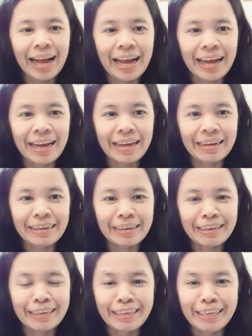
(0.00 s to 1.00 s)

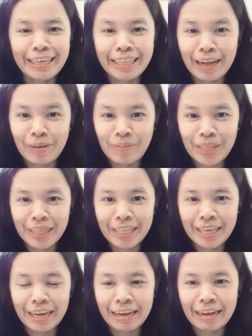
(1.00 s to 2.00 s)
ang ginamit
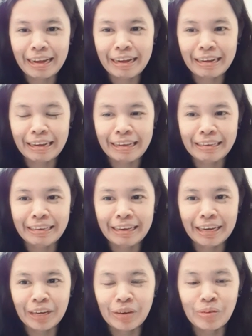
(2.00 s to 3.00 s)
niya ang
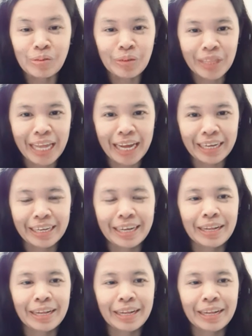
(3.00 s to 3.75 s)
kanyang utak